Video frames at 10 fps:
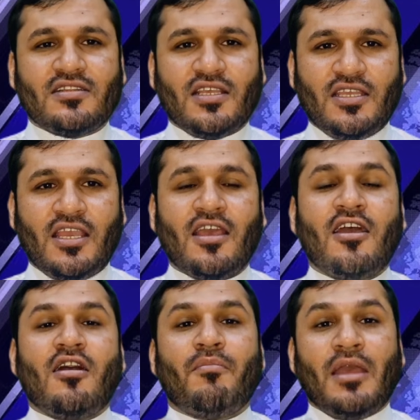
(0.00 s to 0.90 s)
नहीं है
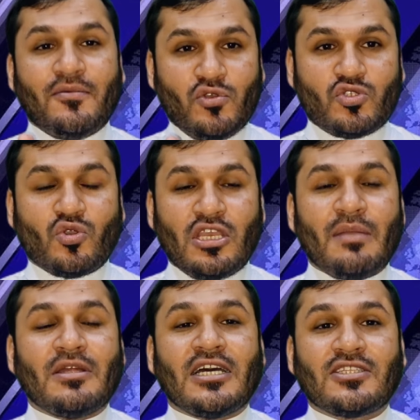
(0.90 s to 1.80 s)
मैं आप दोस्तों को ये
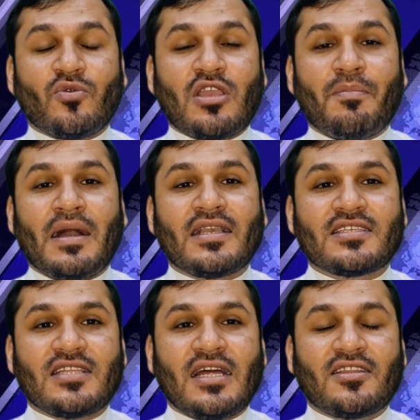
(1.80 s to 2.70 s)
बताता हूँ कि
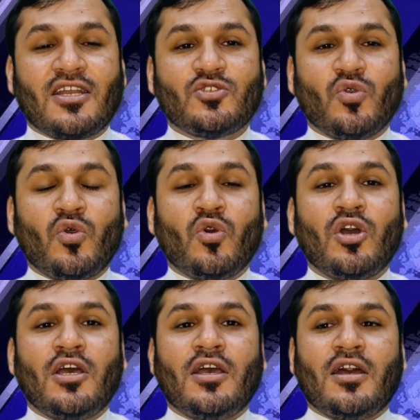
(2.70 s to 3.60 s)
पाकिस्तान का जो
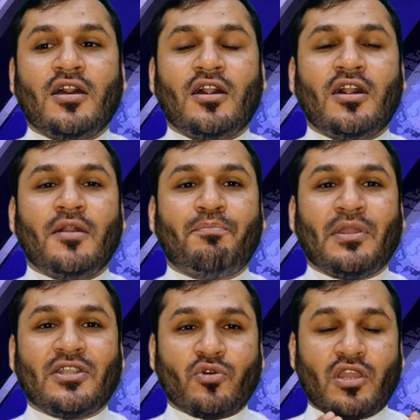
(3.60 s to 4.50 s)

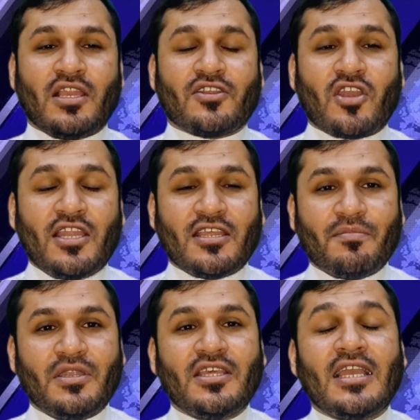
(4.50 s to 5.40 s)
प्रिंट और इलेक्ट्रॉनिक
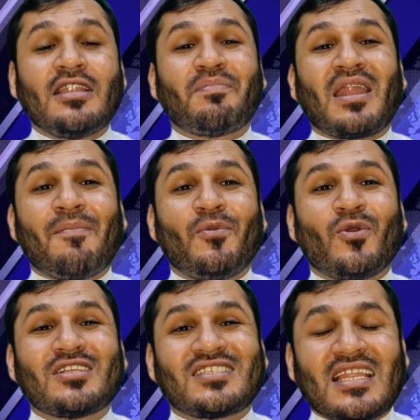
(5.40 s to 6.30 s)
मीडिया इन पर आप
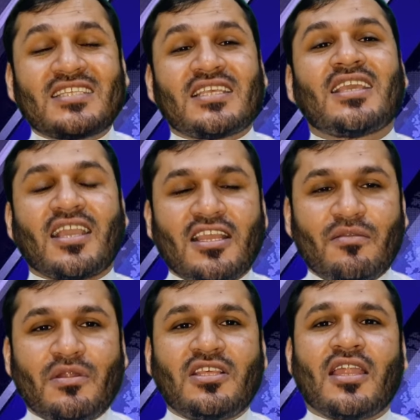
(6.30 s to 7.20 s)
लोग सरे से यकीन
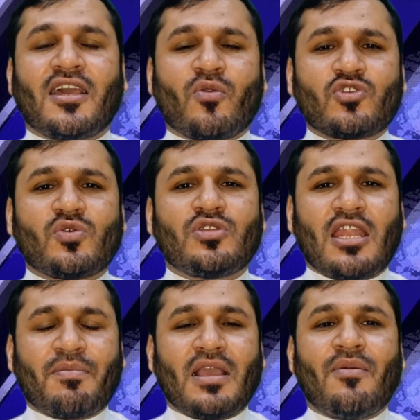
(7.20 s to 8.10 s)
मत करें अगर वो सऊदी
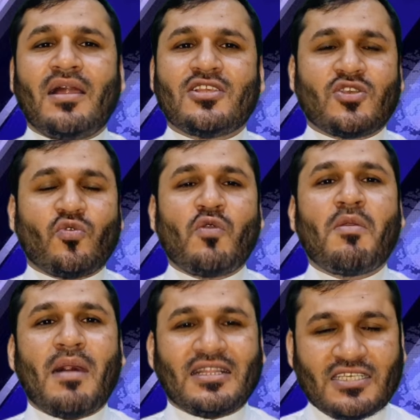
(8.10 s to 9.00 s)
अरब के हवाले से कोई भी
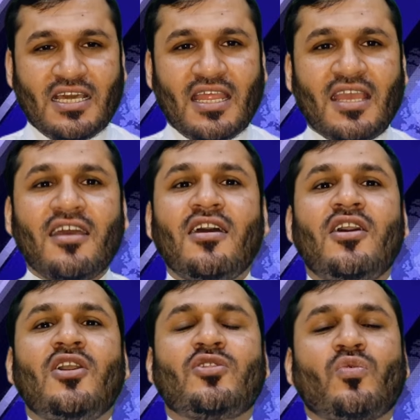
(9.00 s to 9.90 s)
बात करे
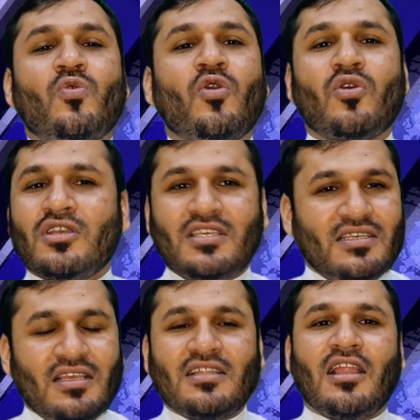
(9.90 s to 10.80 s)
तो वो
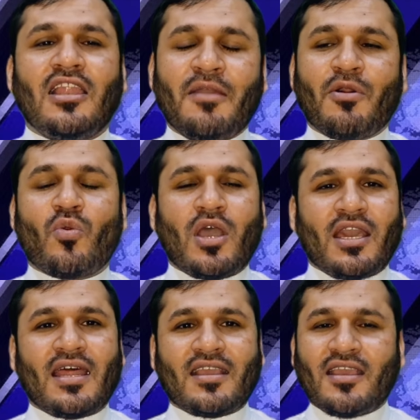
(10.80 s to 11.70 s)
लेबर
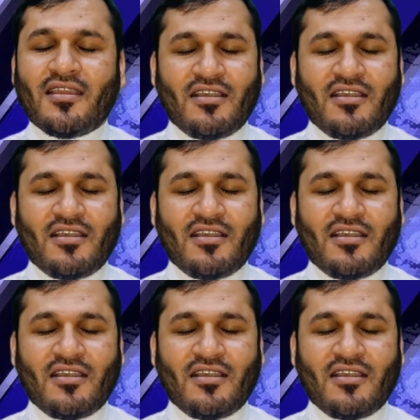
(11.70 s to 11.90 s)
वगैरह के